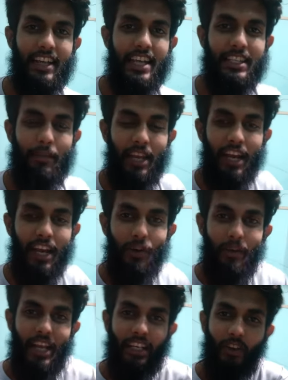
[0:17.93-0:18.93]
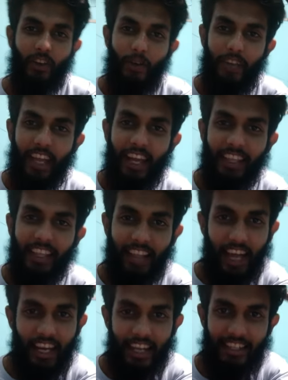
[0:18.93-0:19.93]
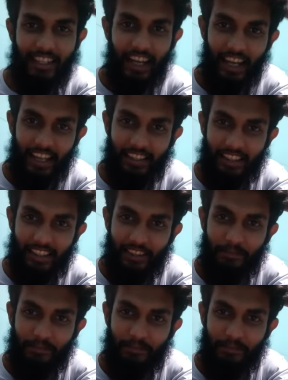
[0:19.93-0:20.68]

সেমিনার রুমের একটি কপিংয়ে তার লাশ রাখা আছে